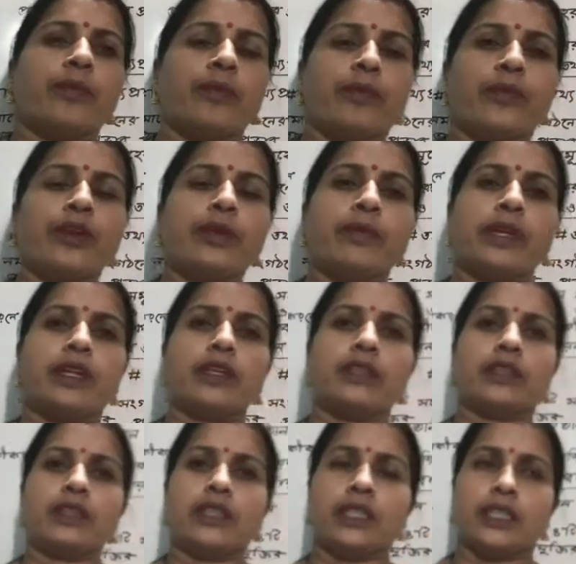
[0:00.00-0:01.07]
পরিবারে
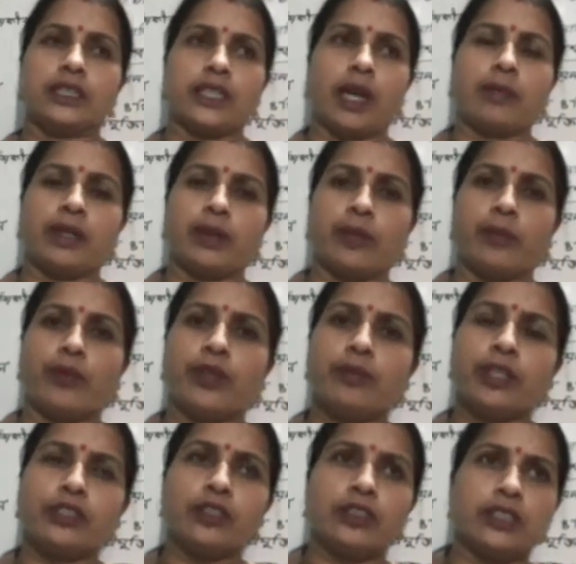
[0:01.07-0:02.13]

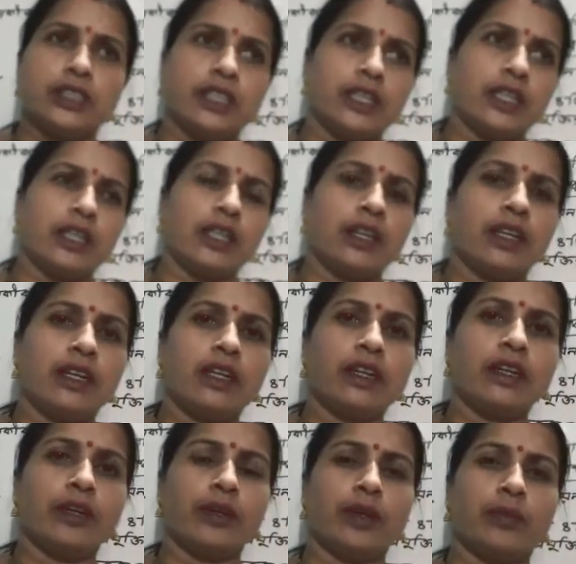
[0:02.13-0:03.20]
পরিবর্তনশীল
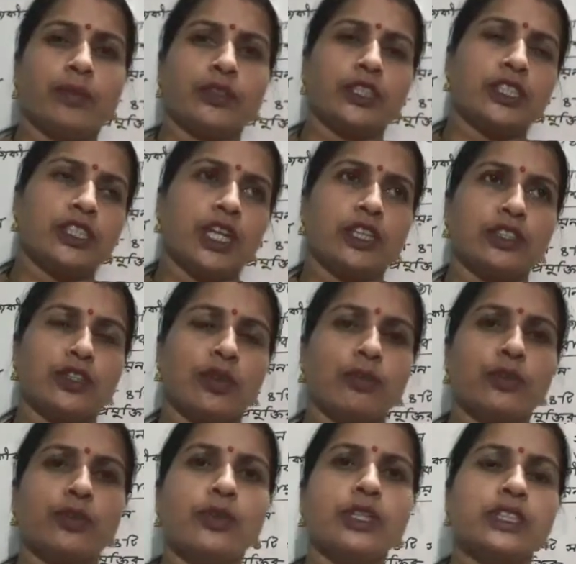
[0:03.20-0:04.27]

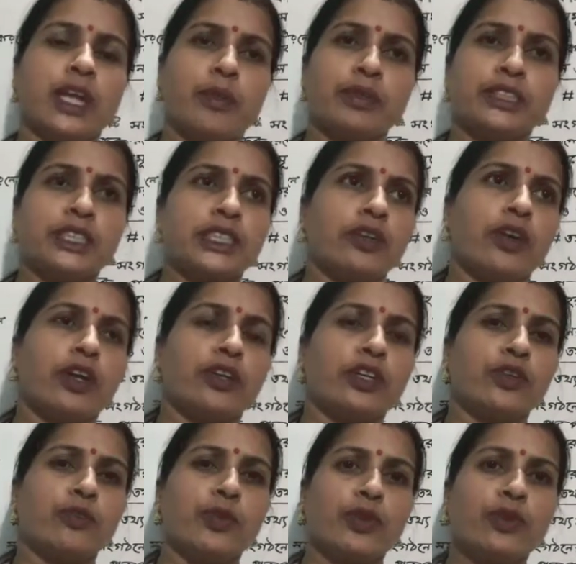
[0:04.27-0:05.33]
প্রতিষ্ঠানসমূহ
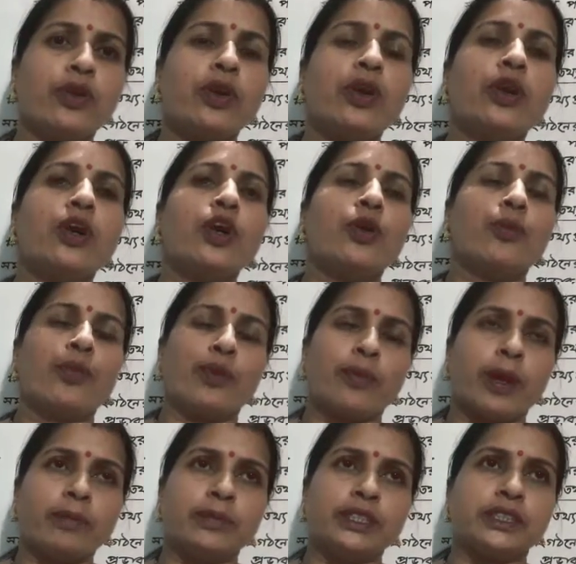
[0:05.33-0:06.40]
সামাজিকীকরণের উপরও
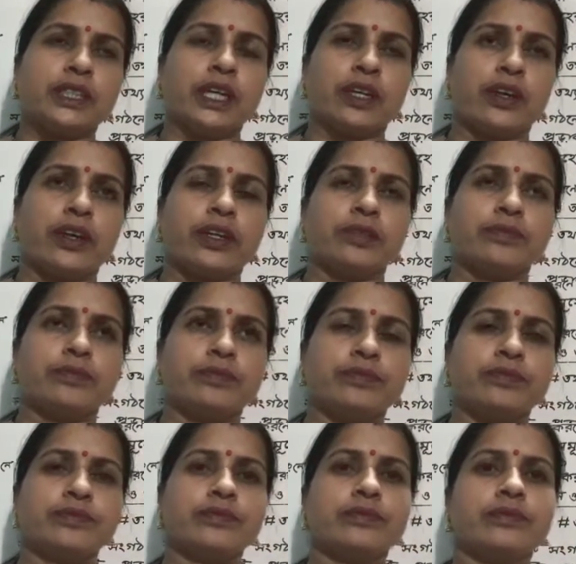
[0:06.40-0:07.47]
প্রভাব বিস্তার করে
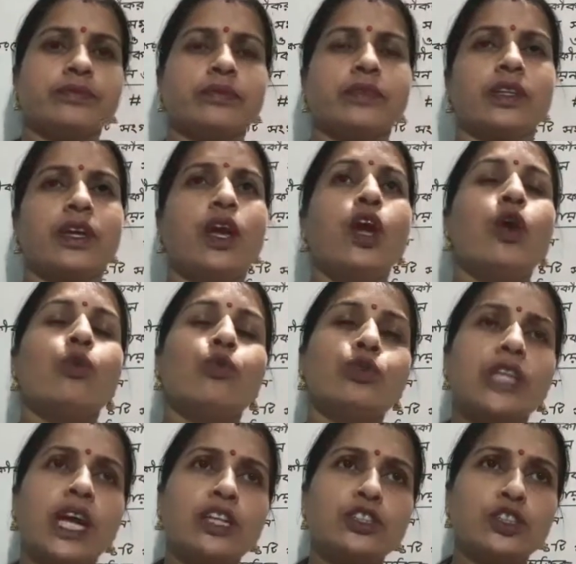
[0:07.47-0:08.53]

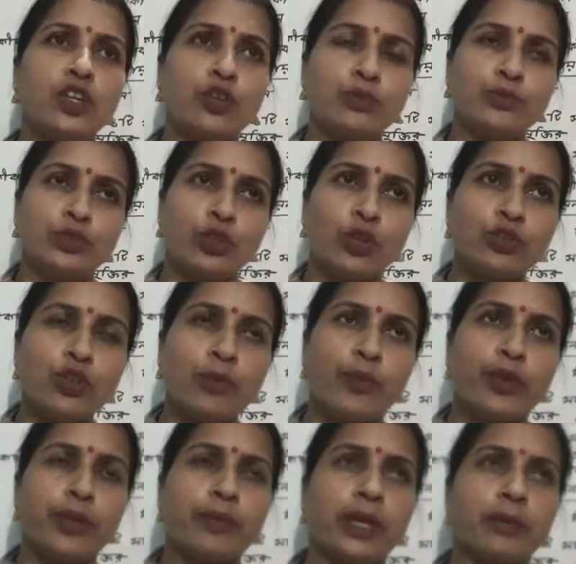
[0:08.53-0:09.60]
উদাহরণস্বরূপ যৌথ
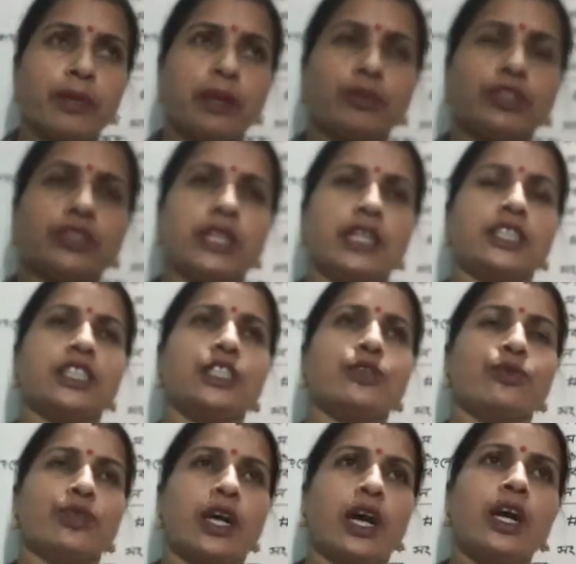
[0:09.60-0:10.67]
পরিবার ব্যবস্থার
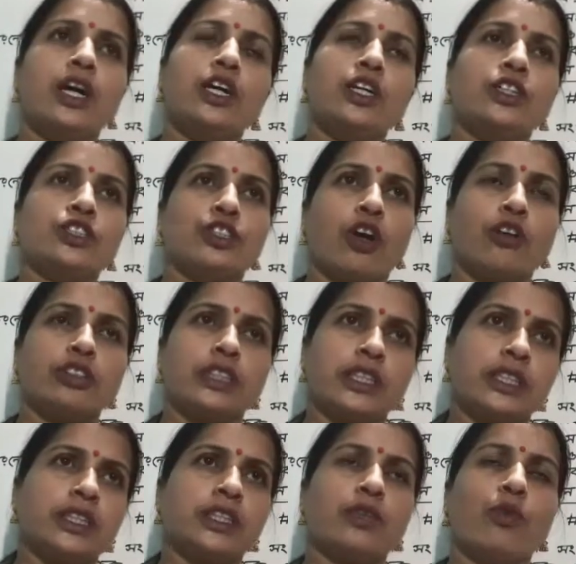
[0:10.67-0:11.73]
শিশুরা
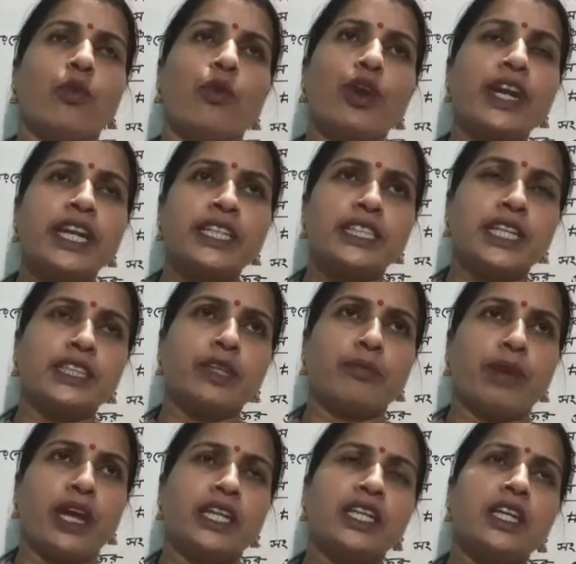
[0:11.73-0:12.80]
সহজেই অন্যের সাথে
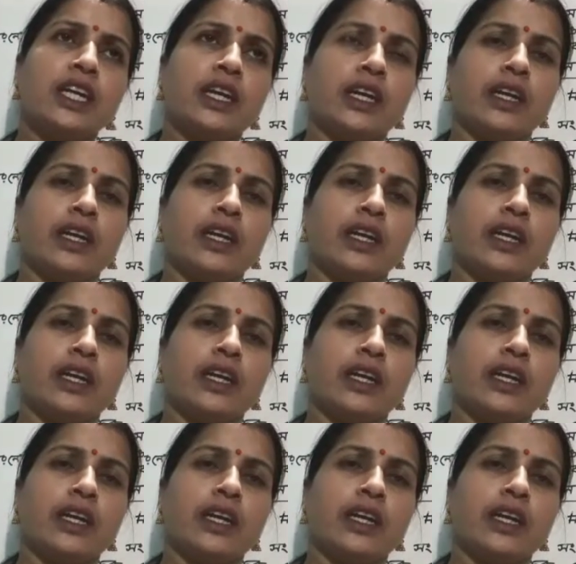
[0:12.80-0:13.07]
মানিয়ে